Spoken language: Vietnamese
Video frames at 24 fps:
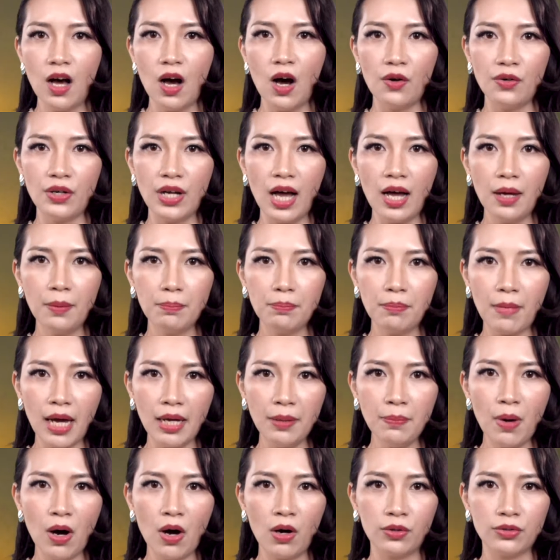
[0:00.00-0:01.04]
họ đã
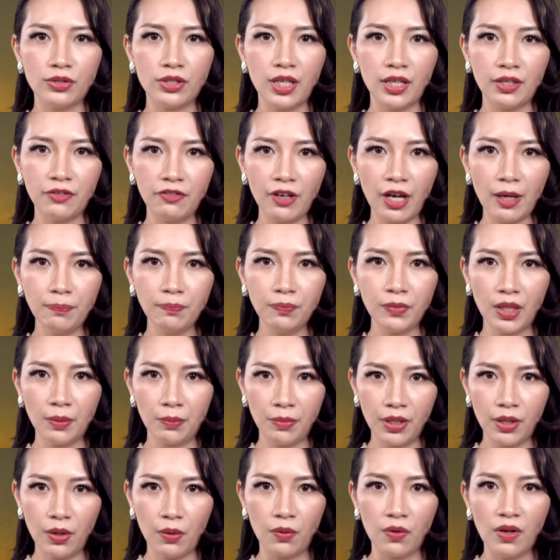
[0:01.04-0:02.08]
bãi bỏ giấy phép tìm
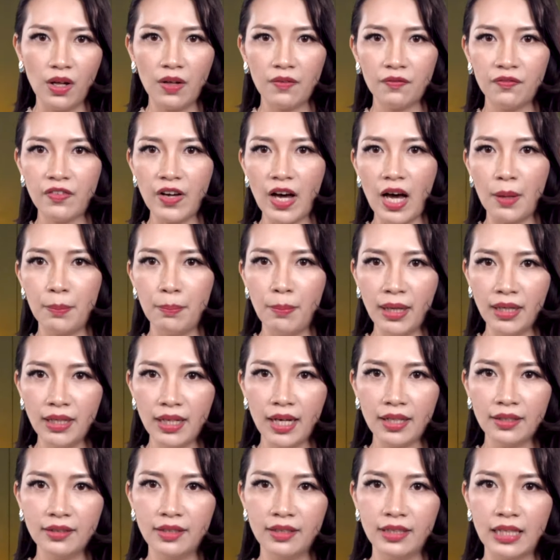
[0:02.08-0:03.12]
hiểu và bắt
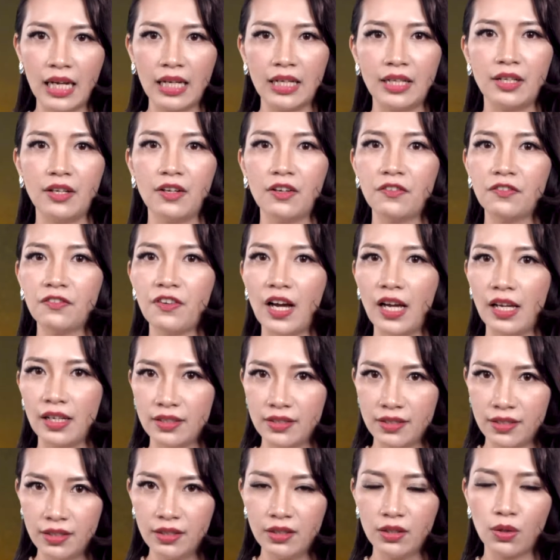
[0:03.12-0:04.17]
hai người này phải
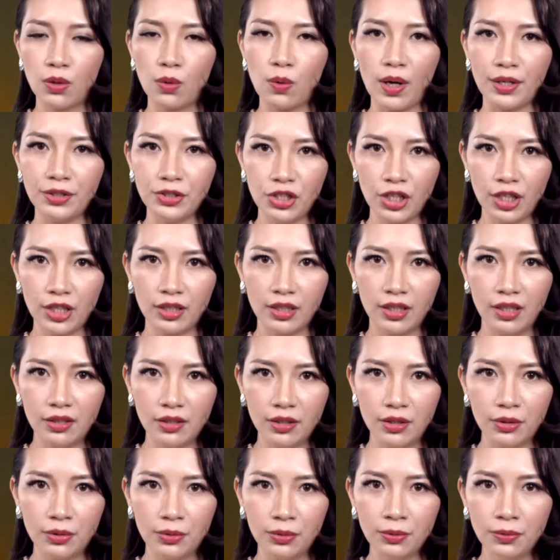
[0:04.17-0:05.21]
dừng quá trình nghiên
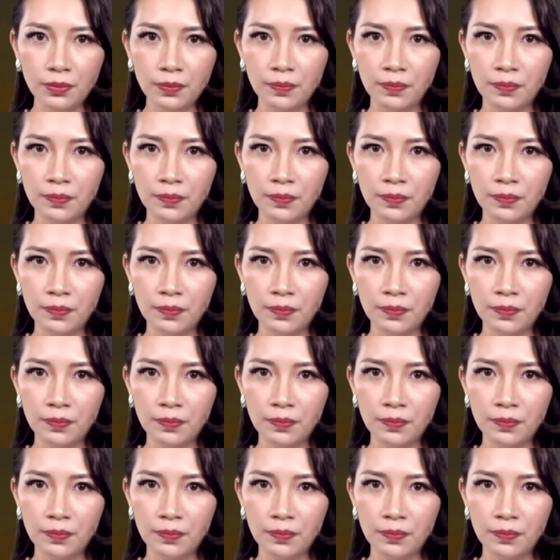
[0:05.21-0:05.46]
cứu.